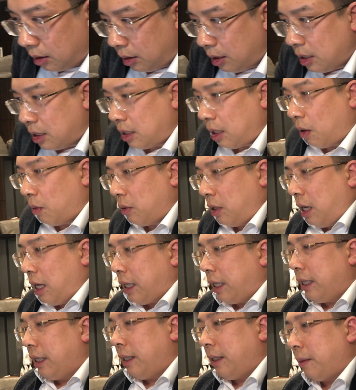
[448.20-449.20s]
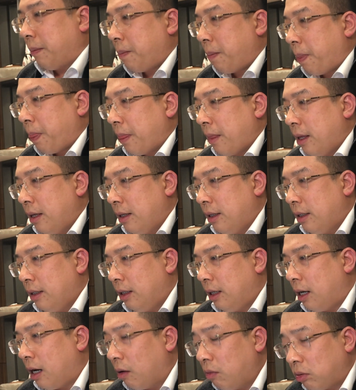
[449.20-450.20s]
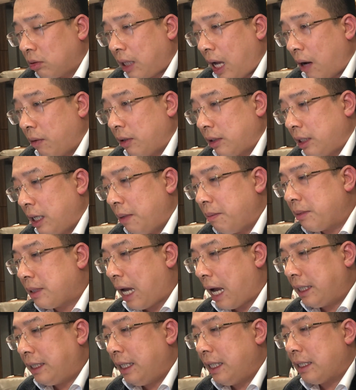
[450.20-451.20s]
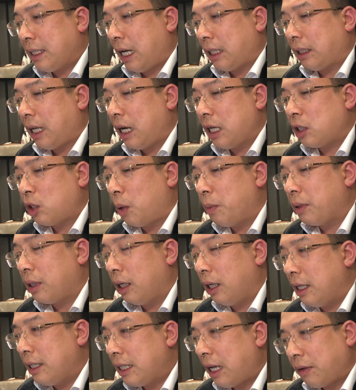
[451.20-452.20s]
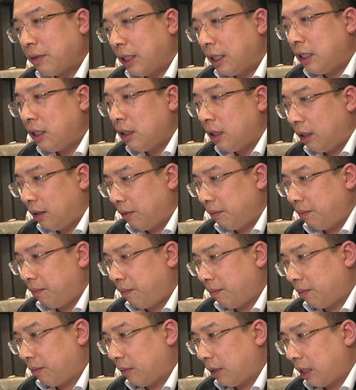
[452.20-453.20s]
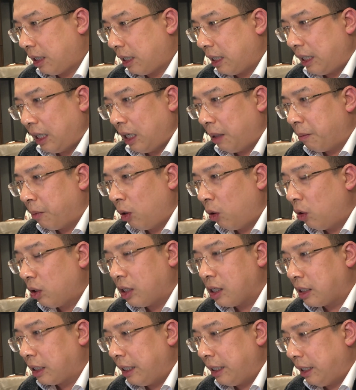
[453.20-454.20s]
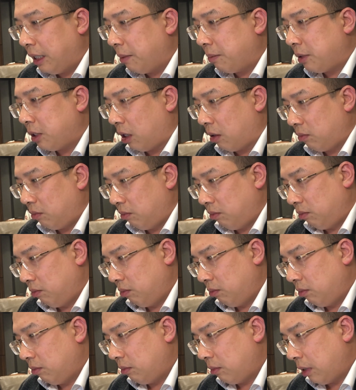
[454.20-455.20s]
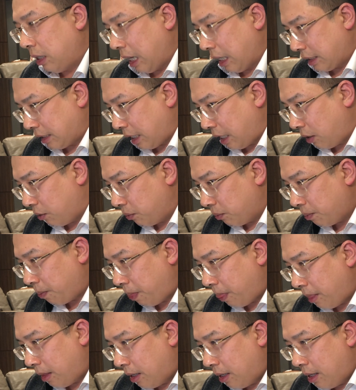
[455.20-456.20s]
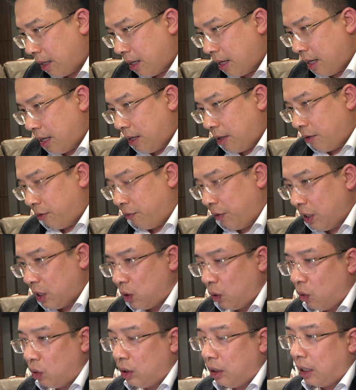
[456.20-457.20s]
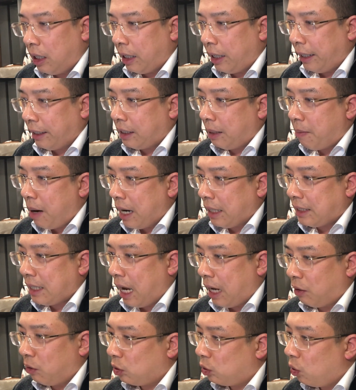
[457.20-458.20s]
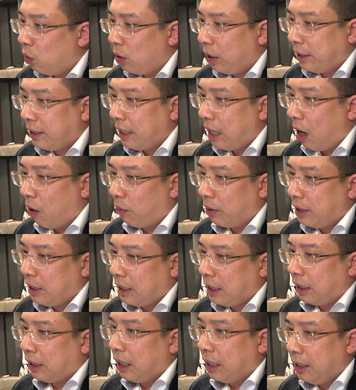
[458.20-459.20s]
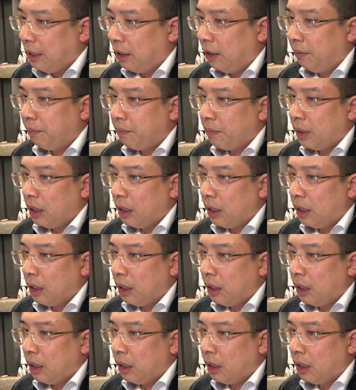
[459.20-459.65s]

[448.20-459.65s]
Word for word: thứ sáu nó là cái này này không tạo được thêm giá trị gia tăng so với các lần giao dịch trước cái này là một lỗi cực kỳ nghiêm trọng là sao ví dụ như là ngay cả bài giảng của tôi anh chị học anh chị ra thấy nhé